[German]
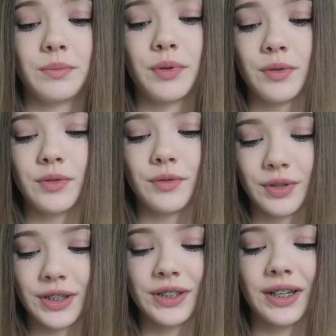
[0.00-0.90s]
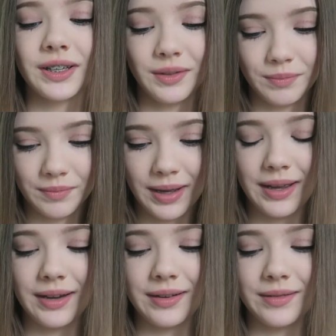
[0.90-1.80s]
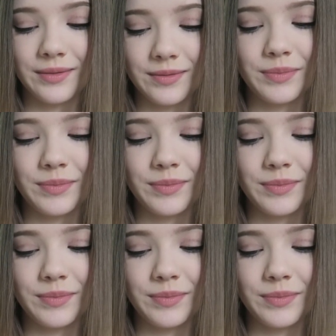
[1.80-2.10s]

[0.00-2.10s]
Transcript: Punkt Unterstrich Meier